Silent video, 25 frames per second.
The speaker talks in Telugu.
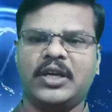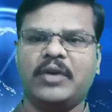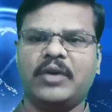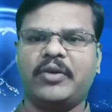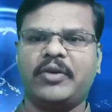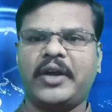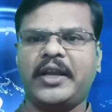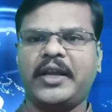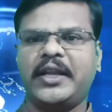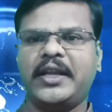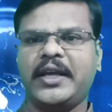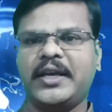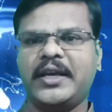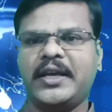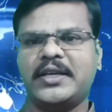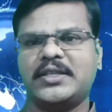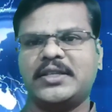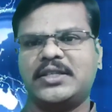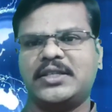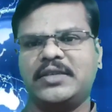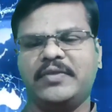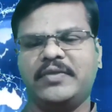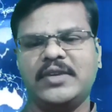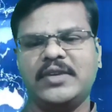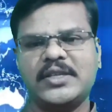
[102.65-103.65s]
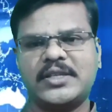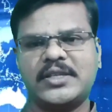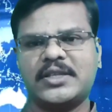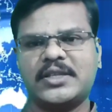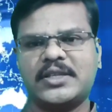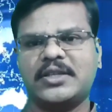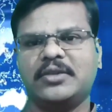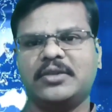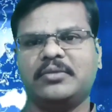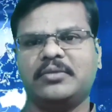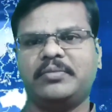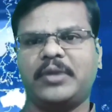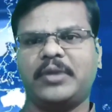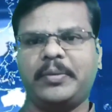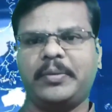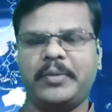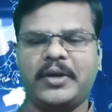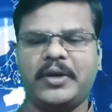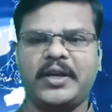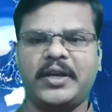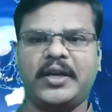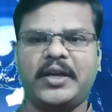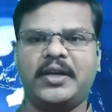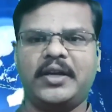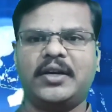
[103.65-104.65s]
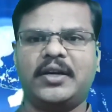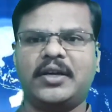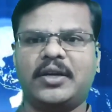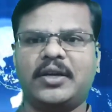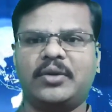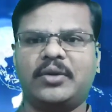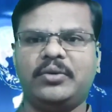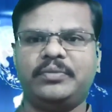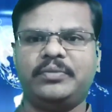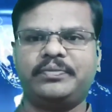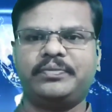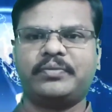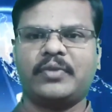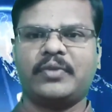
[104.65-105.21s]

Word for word: ఎవరైతే సివిల్స్కు ప్రిపేర్ అయి ఉంటారో